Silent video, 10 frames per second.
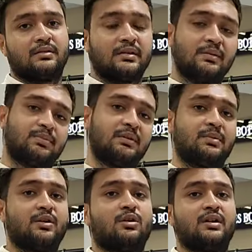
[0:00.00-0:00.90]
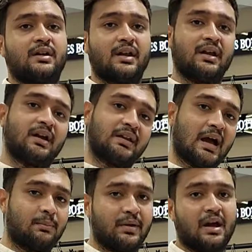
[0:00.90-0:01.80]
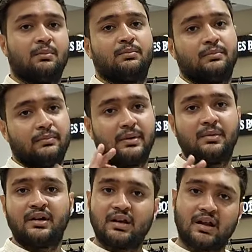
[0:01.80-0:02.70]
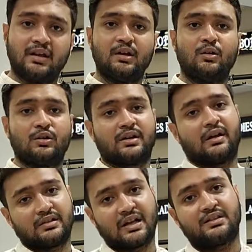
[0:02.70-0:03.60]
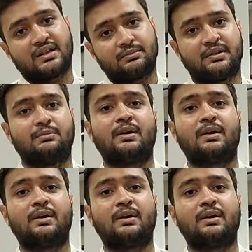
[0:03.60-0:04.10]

नहीं प्रीपेड ऑर्डर रहेगा यहाँ पे आप पेमेंट कराइए और साथ साथ में